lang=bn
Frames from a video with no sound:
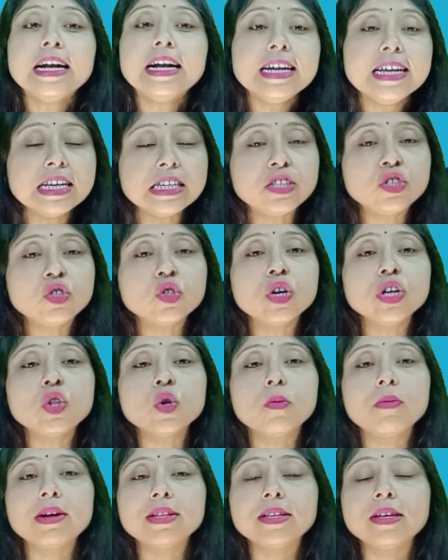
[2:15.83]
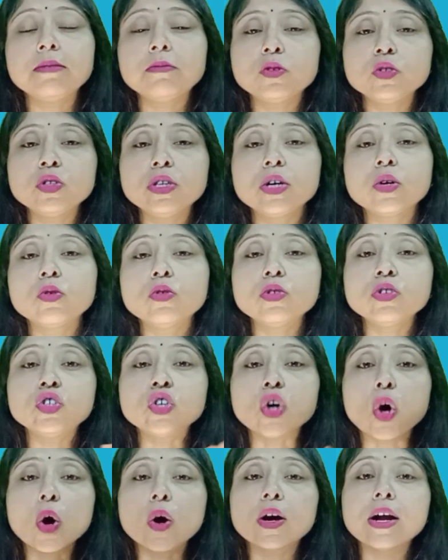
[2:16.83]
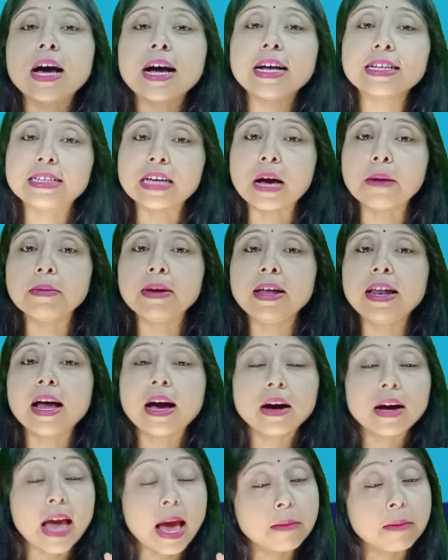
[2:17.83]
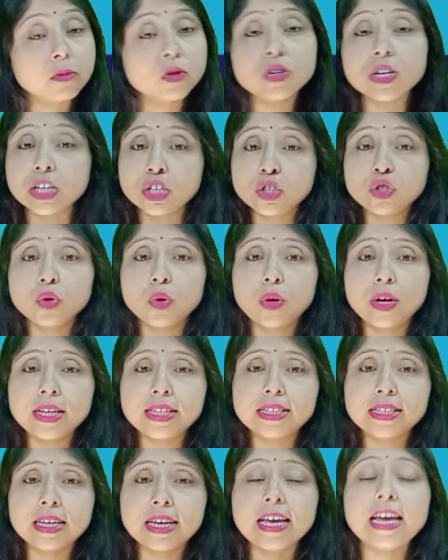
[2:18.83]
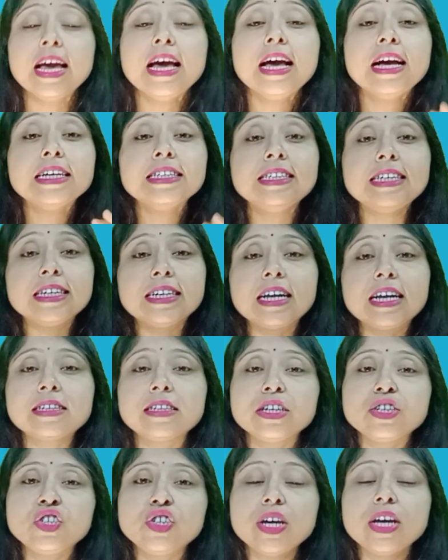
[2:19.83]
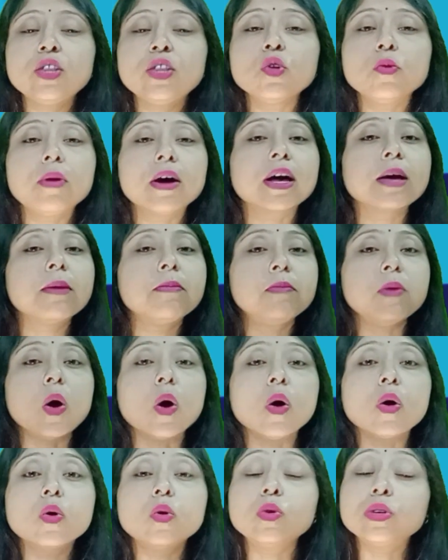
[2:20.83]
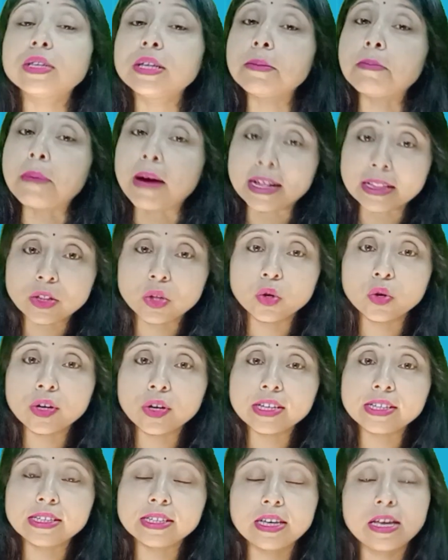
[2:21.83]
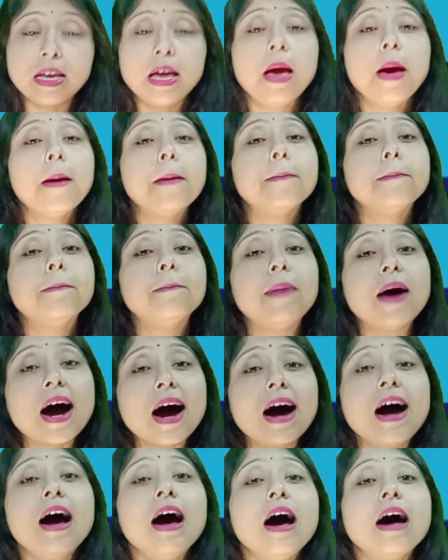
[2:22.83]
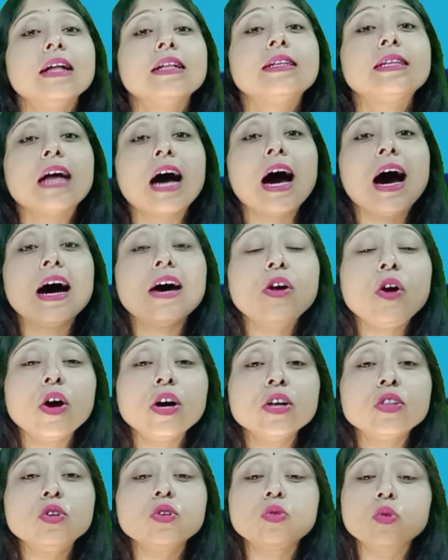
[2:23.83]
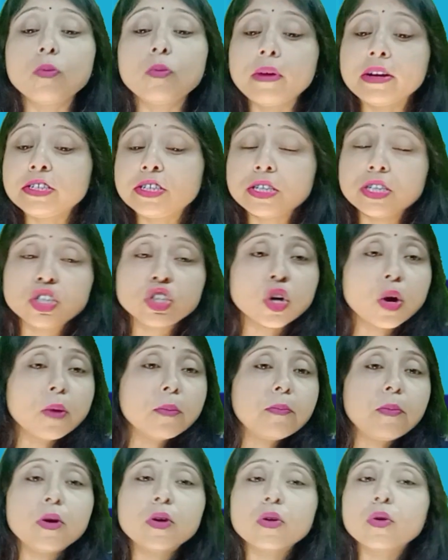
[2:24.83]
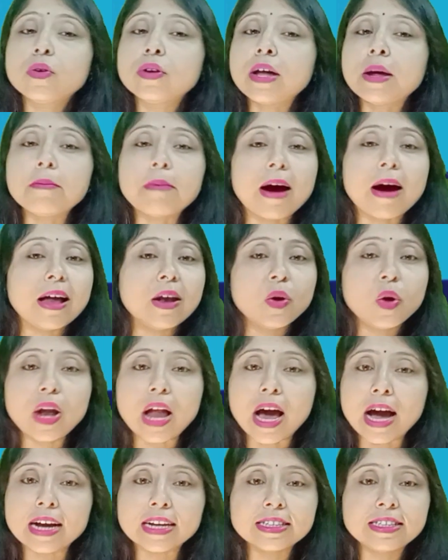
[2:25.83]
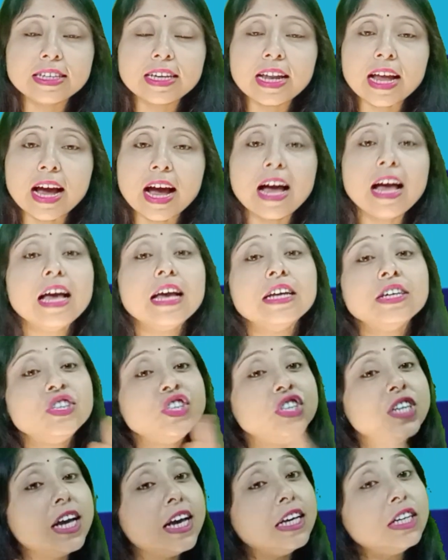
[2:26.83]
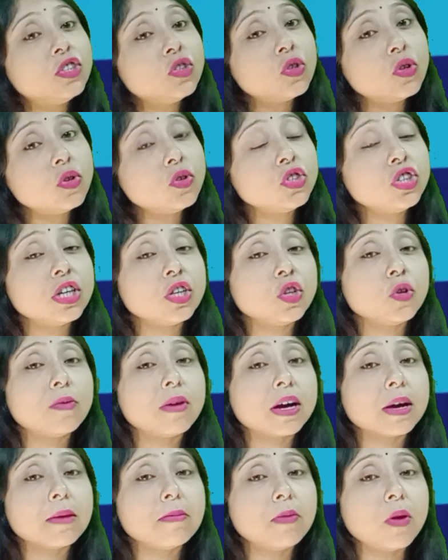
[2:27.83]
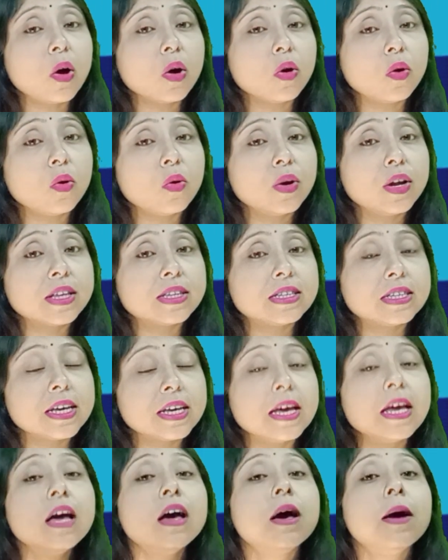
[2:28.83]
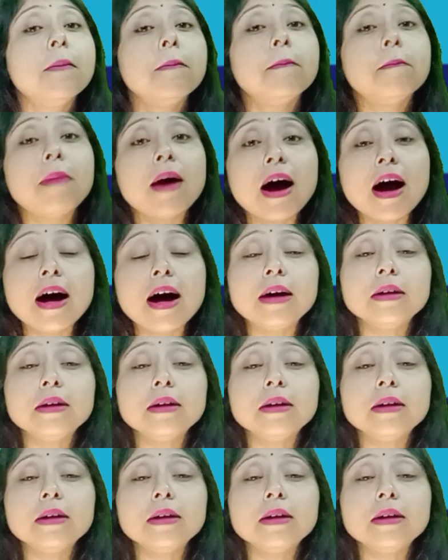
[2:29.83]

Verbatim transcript: নিশ্চয়ই তোমাদের মধ্যে কোনো ঝগড়া ঝামেলা এমন কিছু হয়েছে যেটাতে সে তোমাকে ব্লক করতে বাধ্য হয়েছে বা তার হয়তো তোমার সাথে সম্পর্কটা আর ভালো লাগছে না সেই জন্য সে তোমাকে ব্লক করেছে বা